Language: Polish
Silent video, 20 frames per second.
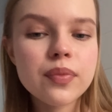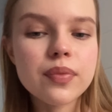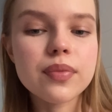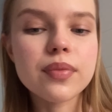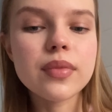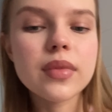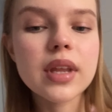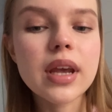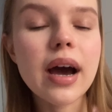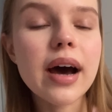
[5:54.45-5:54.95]

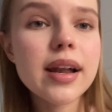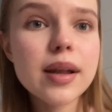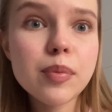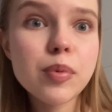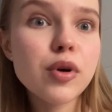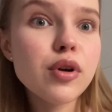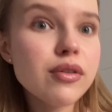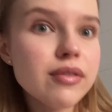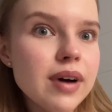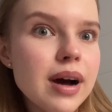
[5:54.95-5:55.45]
mm, ale
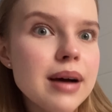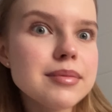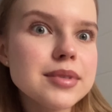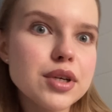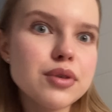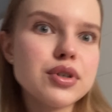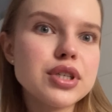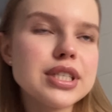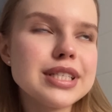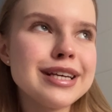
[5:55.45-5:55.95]
polowałam
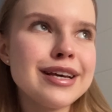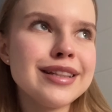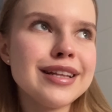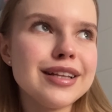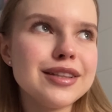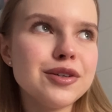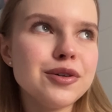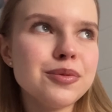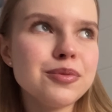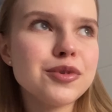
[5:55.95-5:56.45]
całe życie na
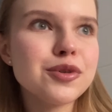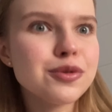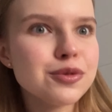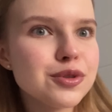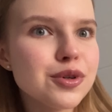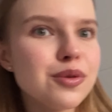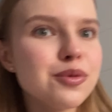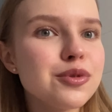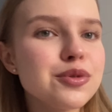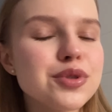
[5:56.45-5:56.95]
tą
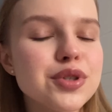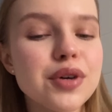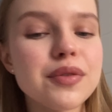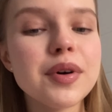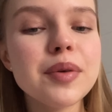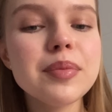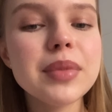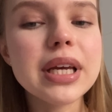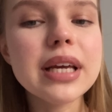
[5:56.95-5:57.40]
krótką różową